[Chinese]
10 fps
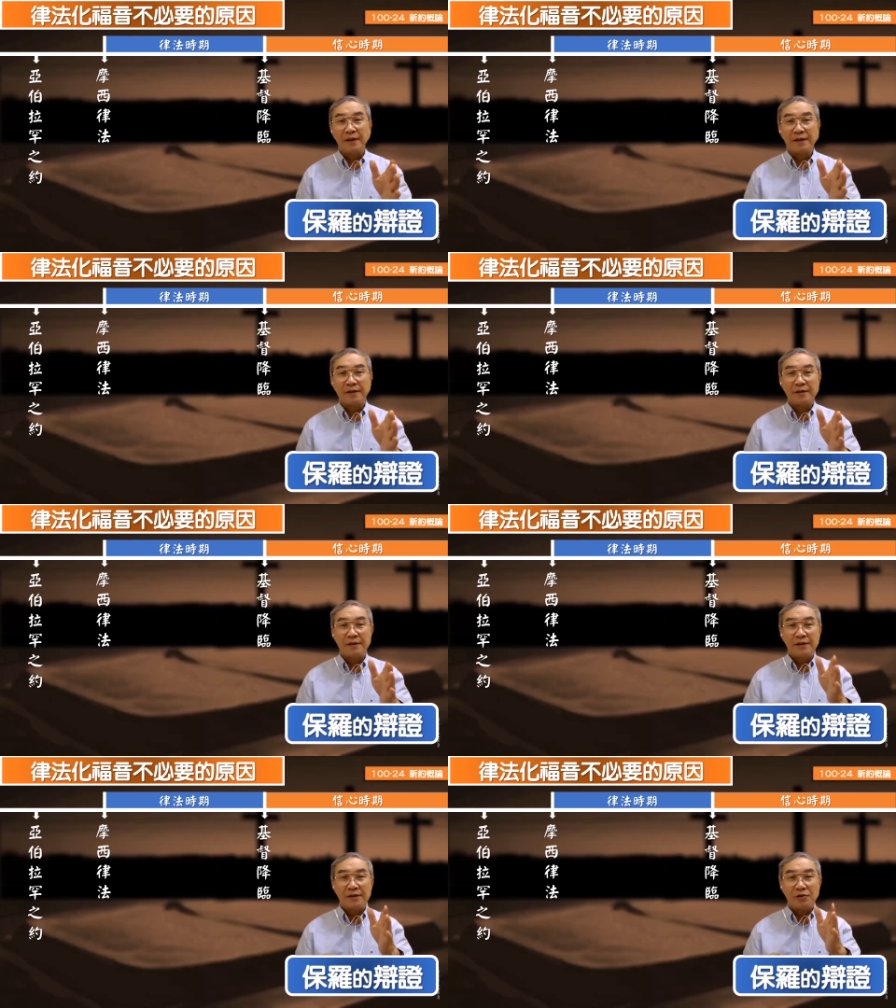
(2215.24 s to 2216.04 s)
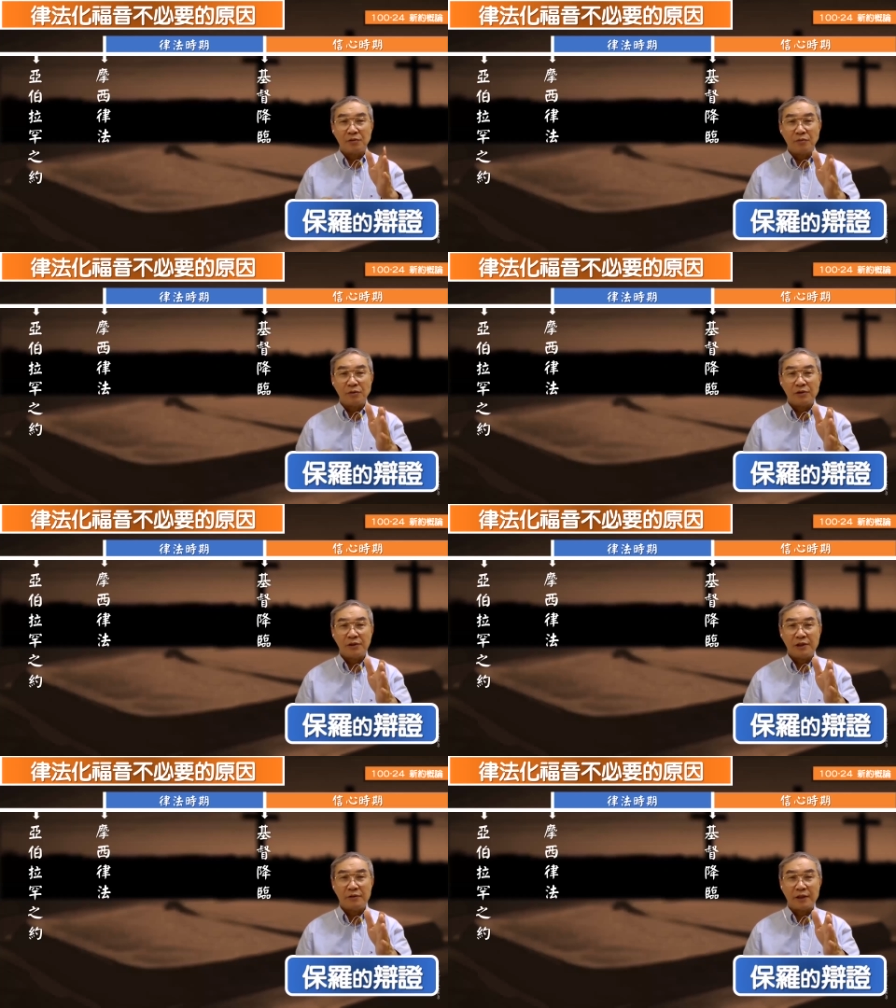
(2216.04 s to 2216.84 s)
那从摩西
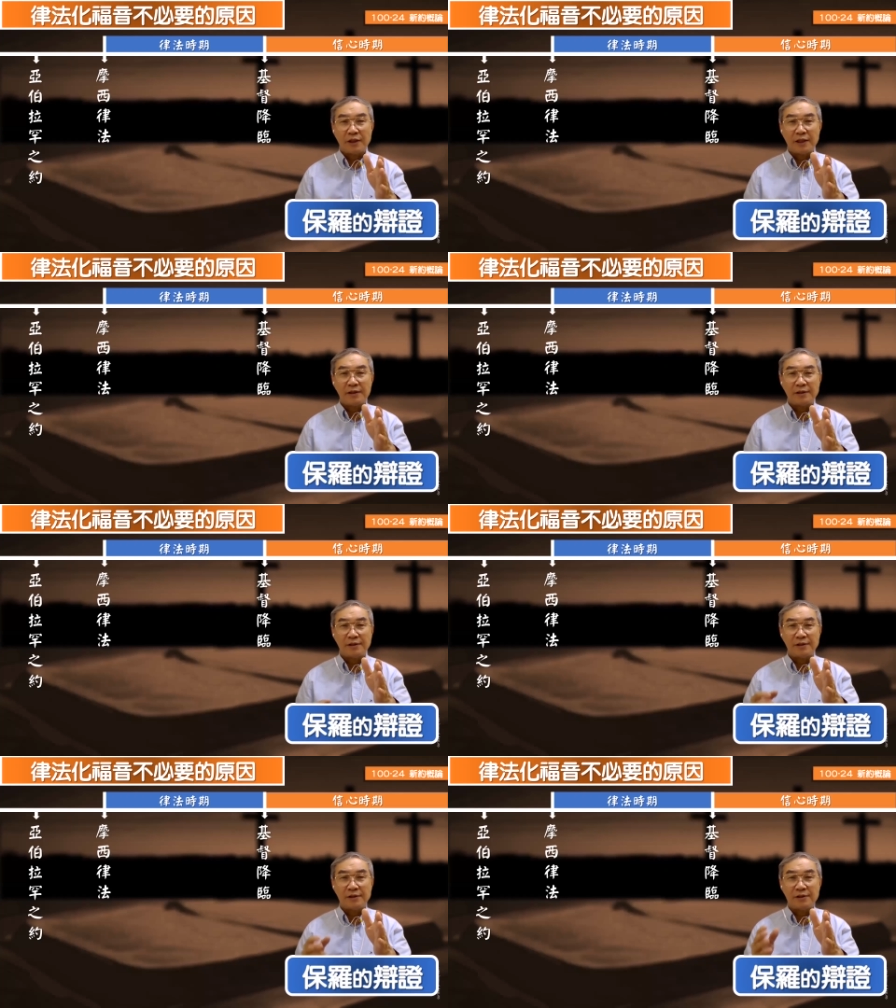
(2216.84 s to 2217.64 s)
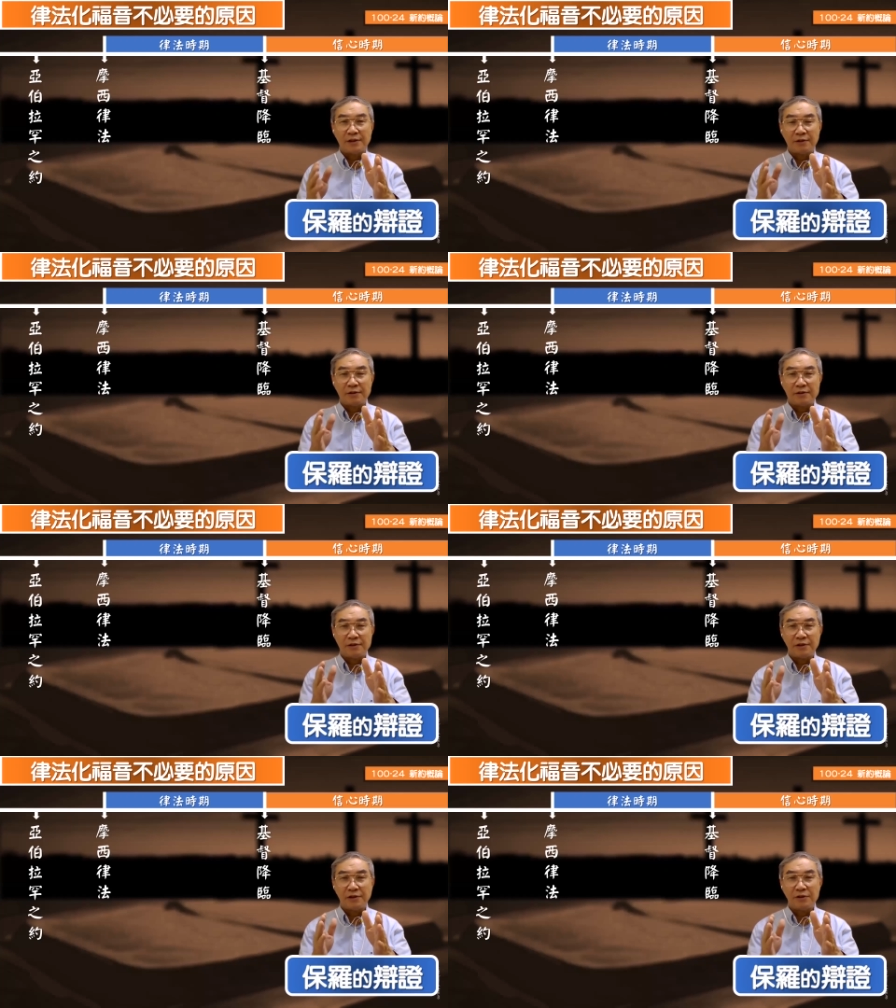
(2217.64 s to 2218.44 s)
立法开始，一直到
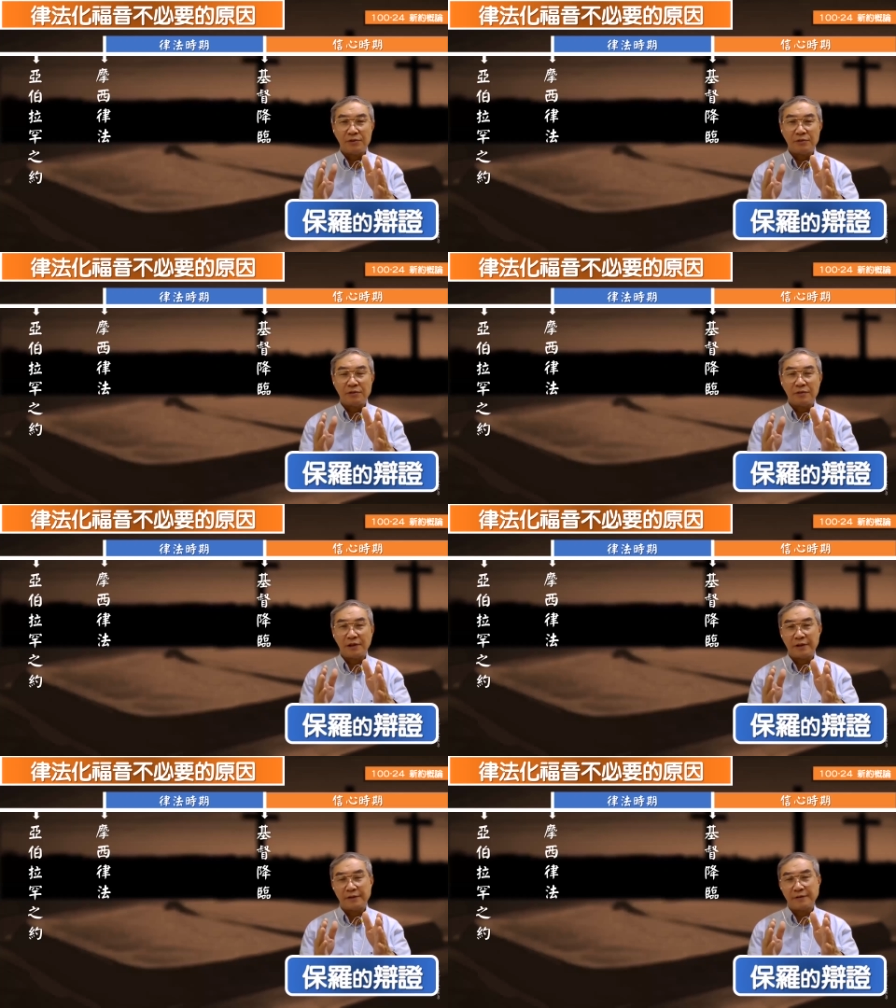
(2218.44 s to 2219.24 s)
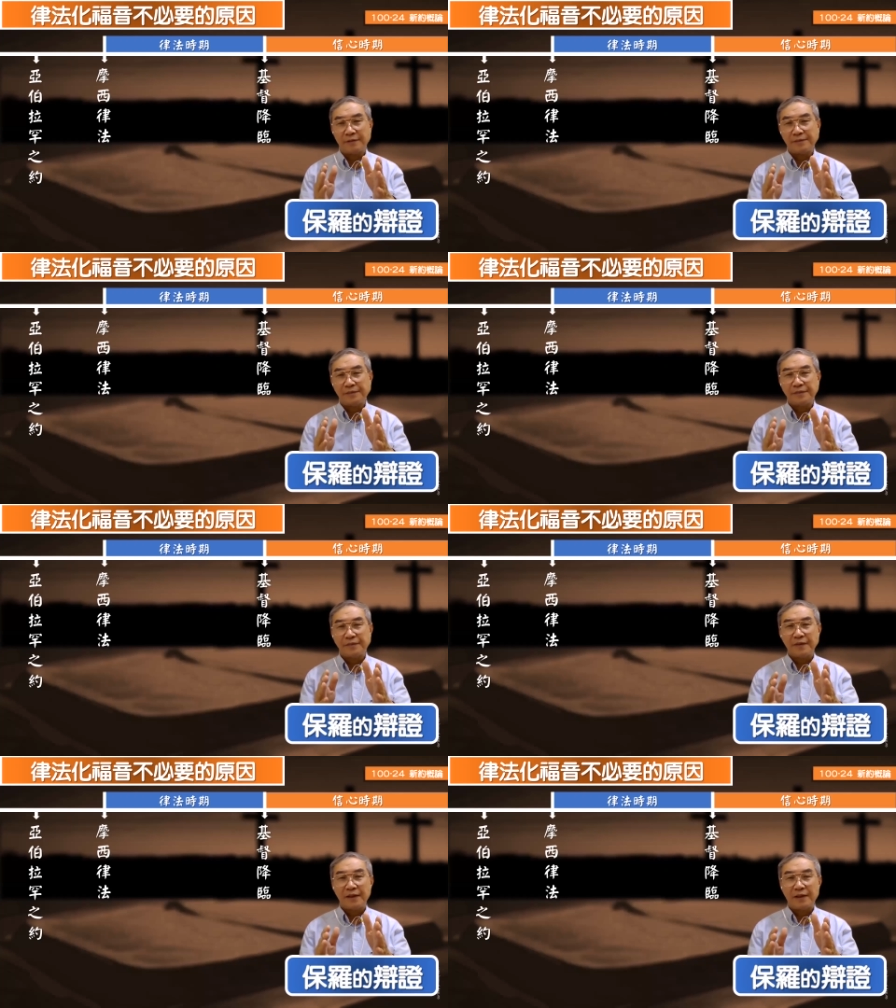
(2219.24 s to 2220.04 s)
基督啊
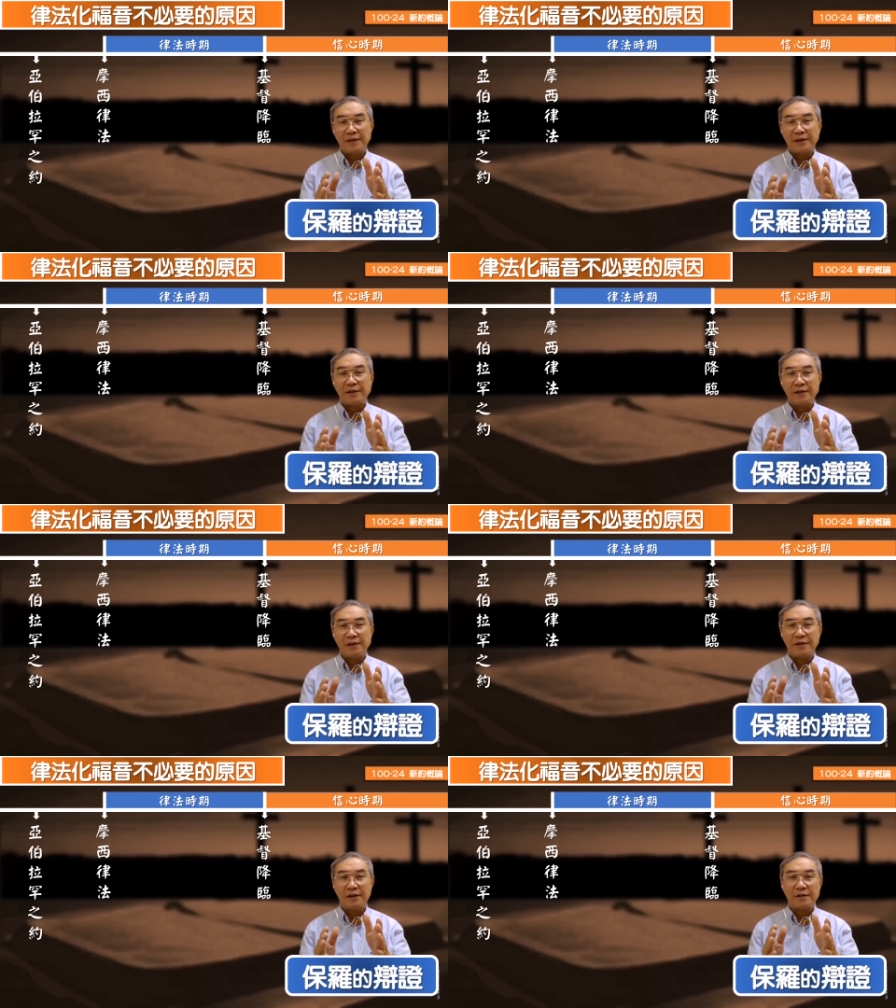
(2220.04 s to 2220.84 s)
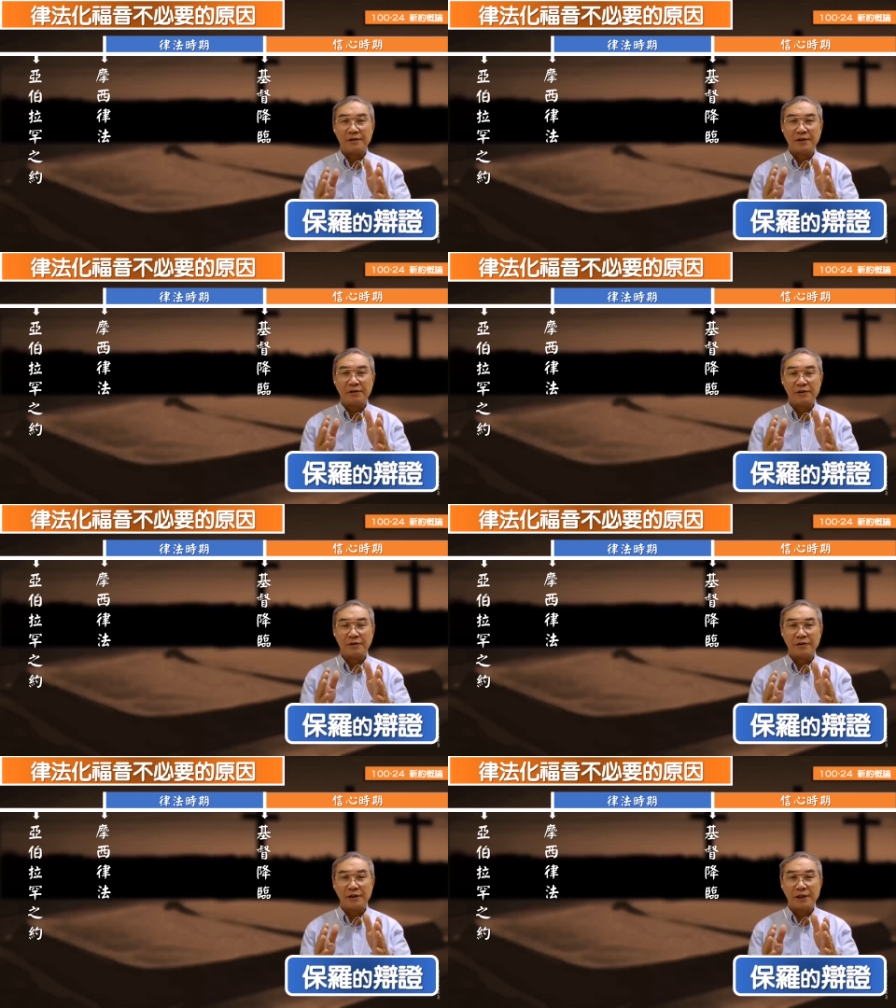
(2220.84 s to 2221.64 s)
啊降临啊，道成
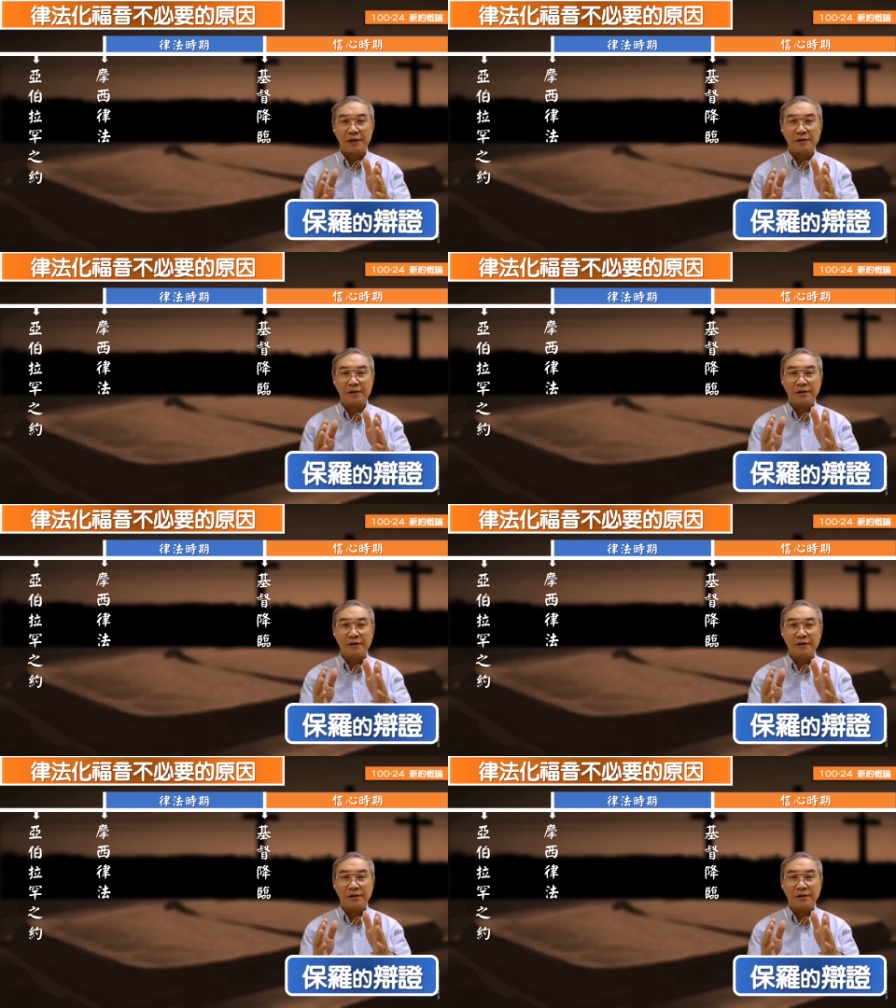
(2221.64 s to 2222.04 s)
肉身降临